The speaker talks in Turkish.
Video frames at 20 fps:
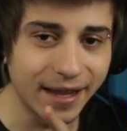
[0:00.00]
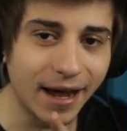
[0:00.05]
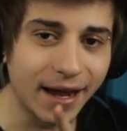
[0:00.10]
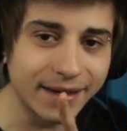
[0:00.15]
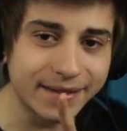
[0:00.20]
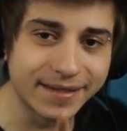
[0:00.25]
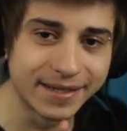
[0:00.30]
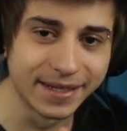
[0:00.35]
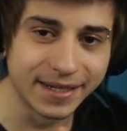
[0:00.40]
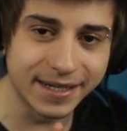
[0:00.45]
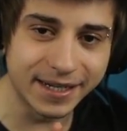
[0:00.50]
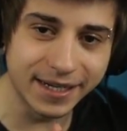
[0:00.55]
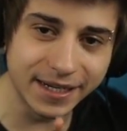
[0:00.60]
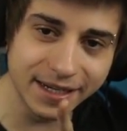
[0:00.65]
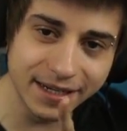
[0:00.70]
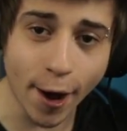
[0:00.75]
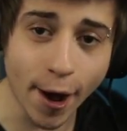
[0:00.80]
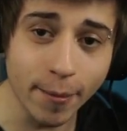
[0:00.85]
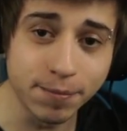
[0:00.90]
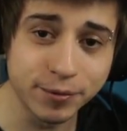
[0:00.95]
artık
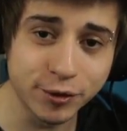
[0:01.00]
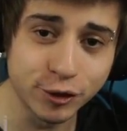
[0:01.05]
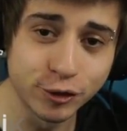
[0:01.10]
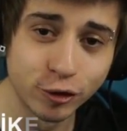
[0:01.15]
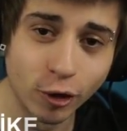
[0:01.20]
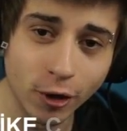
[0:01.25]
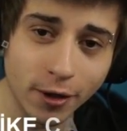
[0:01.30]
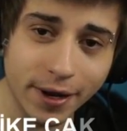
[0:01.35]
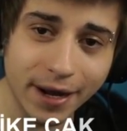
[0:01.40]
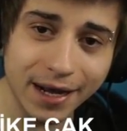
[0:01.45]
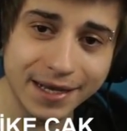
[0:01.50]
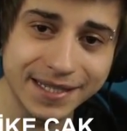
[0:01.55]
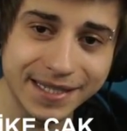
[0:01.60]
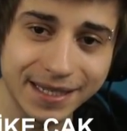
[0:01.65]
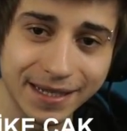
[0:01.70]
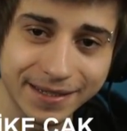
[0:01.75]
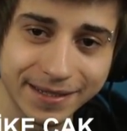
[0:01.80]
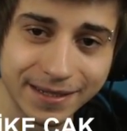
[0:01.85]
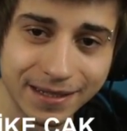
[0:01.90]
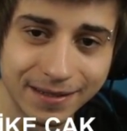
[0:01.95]
kapsül olarak
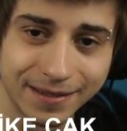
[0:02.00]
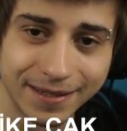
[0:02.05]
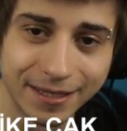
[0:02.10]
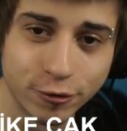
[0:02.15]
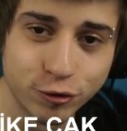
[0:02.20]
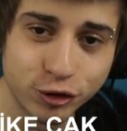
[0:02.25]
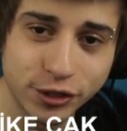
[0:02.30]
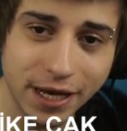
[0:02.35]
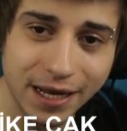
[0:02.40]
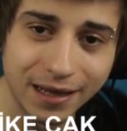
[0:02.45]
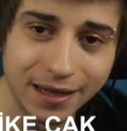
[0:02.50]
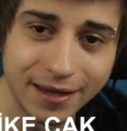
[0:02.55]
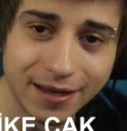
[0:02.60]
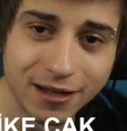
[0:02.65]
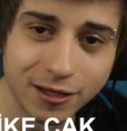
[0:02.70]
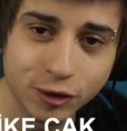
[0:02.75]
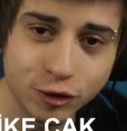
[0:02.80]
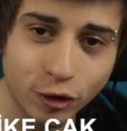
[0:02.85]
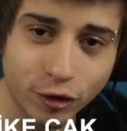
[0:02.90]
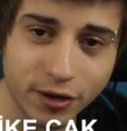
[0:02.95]
satıldığı 150
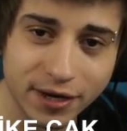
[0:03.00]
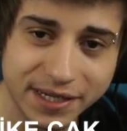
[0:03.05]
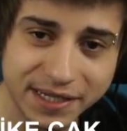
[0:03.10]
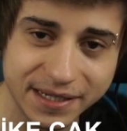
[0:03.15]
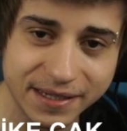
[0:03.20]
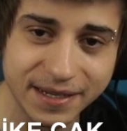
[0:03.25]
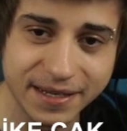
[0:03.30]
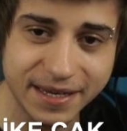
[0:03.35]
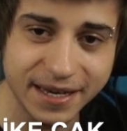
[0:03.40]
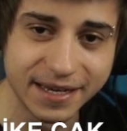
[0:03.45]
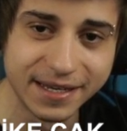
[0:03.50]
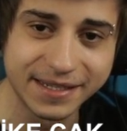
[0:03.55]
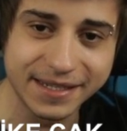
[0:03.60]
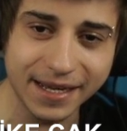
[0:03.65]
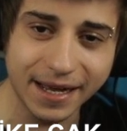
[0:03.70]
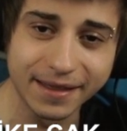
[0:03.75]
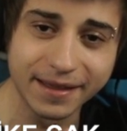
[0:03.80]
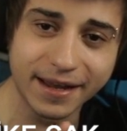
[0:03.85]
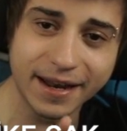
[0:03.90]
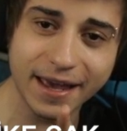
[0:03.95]
yıl sonrasındaki
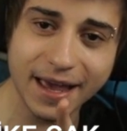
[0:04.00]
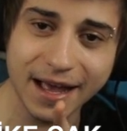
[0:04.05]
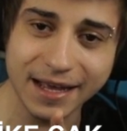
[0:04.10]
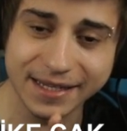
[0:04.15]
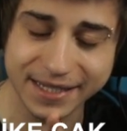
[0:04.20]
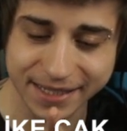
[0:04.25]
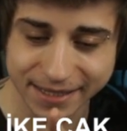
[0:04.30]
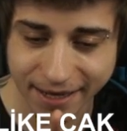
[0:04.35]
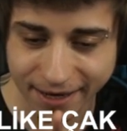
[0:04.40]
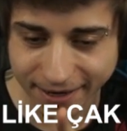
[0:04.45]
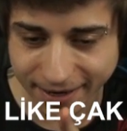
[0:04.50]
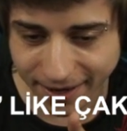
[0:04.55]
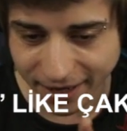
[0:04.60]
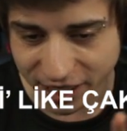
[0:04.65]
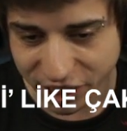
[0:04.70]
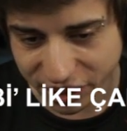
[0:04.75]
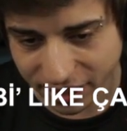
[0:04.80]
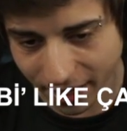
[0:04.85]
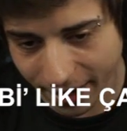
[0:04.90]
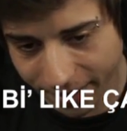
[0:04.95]
insanlara gelsin
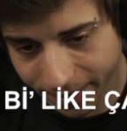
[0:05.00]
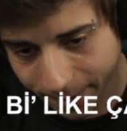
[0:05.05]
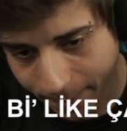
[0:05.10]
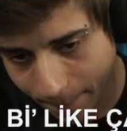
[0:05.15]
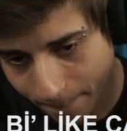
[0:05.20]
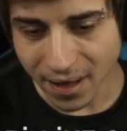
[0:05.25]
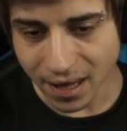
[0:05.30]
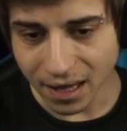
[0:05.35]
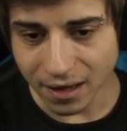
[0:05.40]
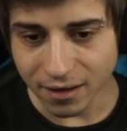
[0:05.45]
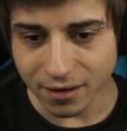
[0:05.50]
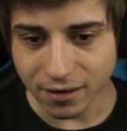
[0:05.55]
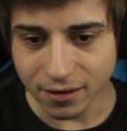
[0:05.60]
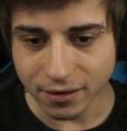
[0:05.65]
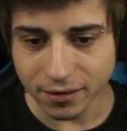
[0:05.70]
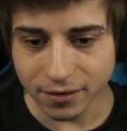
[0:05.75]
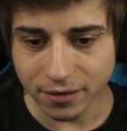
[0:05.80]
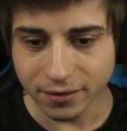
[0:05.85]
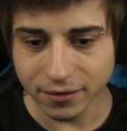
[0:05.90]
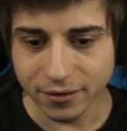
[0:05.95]
arkadaşlar.
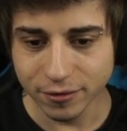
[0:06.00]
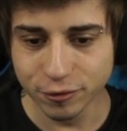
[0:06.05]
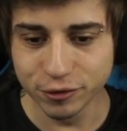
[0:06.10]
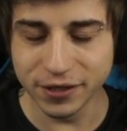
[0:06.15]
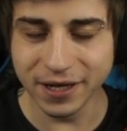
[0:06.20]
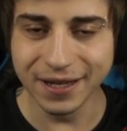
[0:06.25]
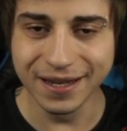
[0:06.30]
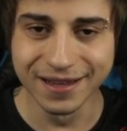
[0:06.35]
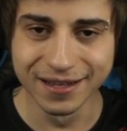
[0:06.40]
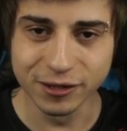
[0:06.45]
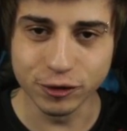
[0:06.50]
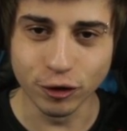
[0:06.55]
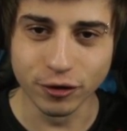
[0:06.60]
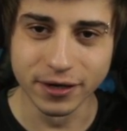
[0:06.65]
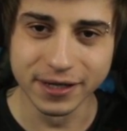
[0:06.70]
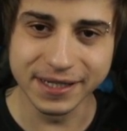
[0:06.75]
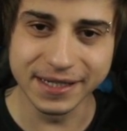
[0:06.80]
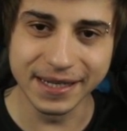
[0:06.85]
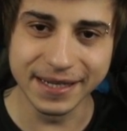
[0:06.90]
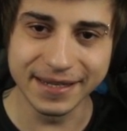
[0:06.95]
150 yıl
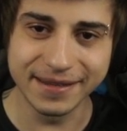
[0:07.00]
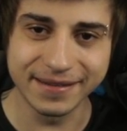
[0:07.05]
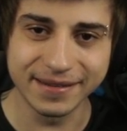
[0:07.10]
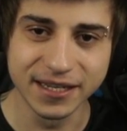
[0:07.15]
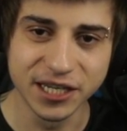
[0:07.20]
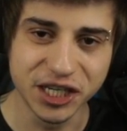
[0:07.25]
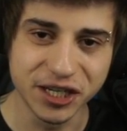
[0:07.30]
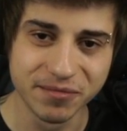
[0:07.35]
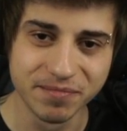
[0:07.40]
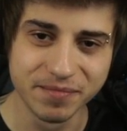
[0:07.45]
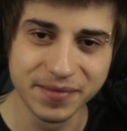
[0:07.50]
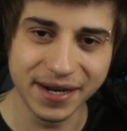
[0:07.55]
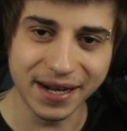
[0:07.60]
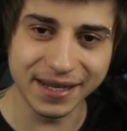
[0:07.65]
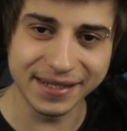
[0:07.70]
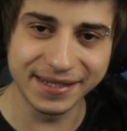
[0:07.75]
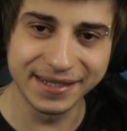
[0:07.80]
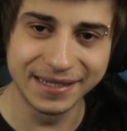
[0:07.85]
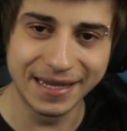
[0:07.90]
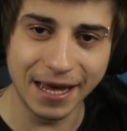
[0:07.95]
sonrasına gittiği için
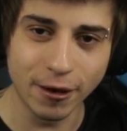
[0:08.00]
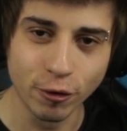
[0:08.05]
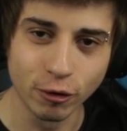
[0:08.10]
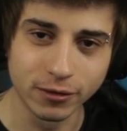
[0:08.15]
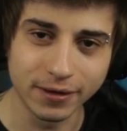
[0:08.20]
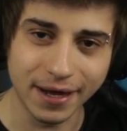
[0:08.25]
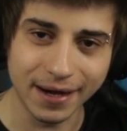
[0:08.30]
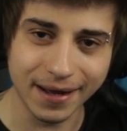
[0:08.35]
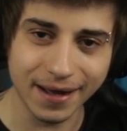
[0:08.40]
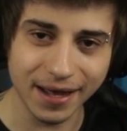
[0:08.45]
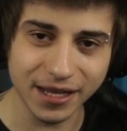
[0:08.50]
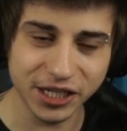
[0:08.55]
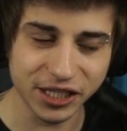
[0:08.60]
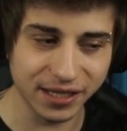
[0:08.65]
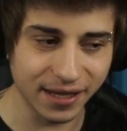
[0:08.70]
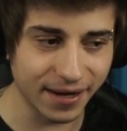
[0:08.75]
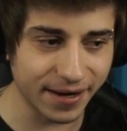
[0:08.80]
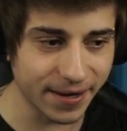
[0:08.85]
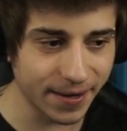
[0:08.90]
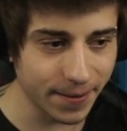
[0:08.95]
biraz delay oldu
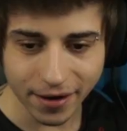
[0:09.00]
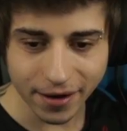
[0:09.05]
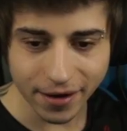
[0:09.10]
arkadaşlar.